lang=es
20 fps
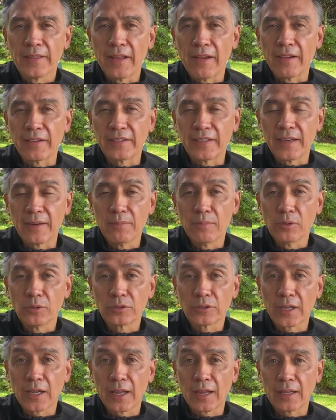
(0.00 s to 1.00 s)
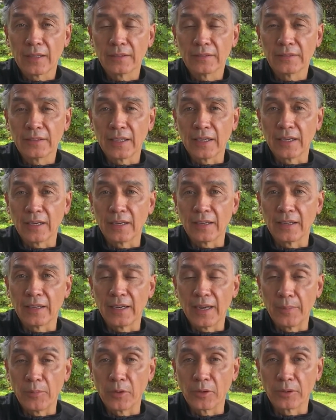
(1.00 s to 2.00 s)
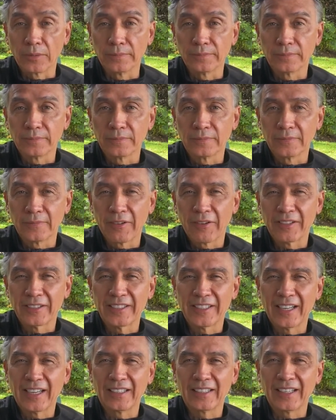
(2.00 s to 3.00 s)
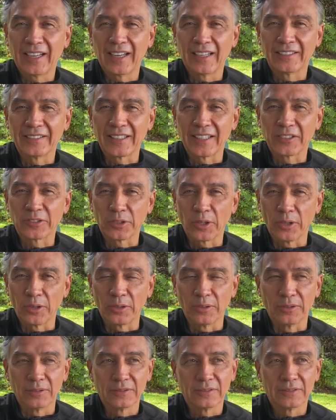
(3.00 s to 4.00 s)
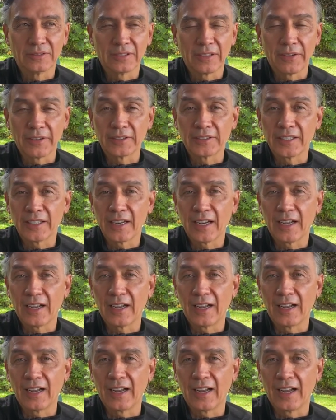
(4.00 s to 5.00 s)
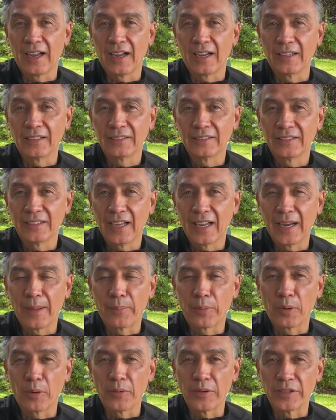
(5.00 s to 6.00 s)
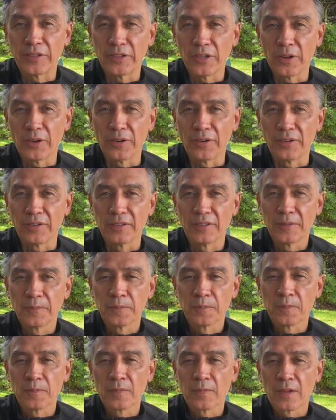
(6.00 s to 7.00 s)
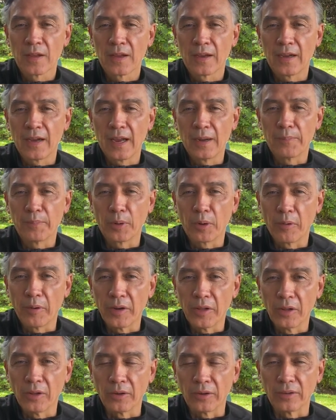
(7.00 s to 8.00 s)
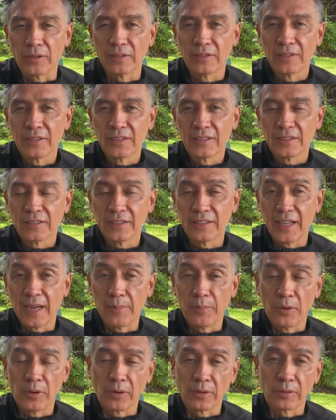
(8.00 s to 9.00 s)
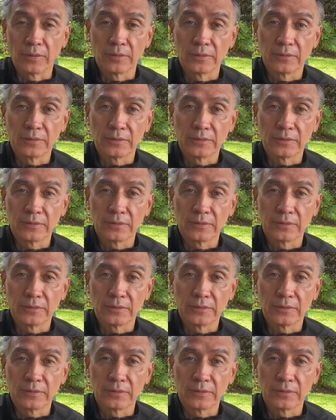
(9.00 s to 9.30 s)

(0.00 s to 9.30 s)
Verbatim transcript: debes ir en busca del el amor, debes ir al, tesoro, debes ir a, a, la provisión, al proveedor de amor,